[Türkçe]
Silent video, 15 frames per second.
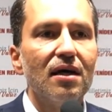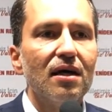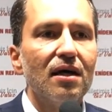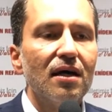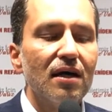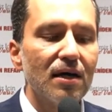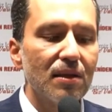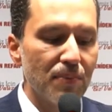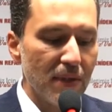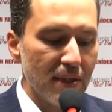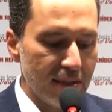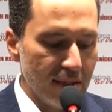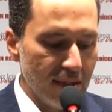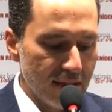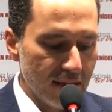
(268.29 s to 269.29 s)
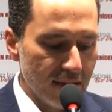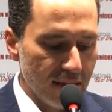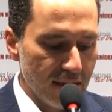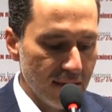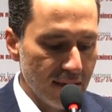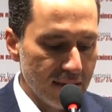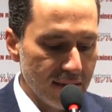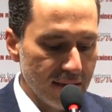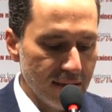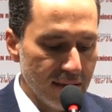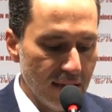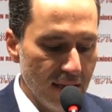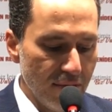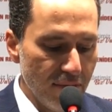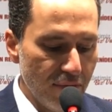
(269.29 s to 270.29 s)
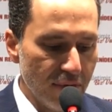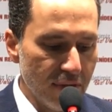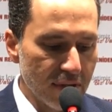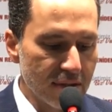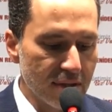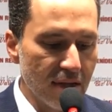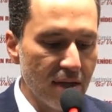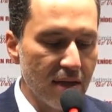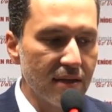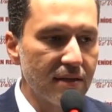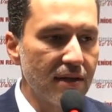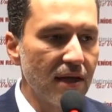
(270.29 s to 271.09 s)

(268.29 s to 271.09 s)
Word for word: AK Parti iktidarları en fazla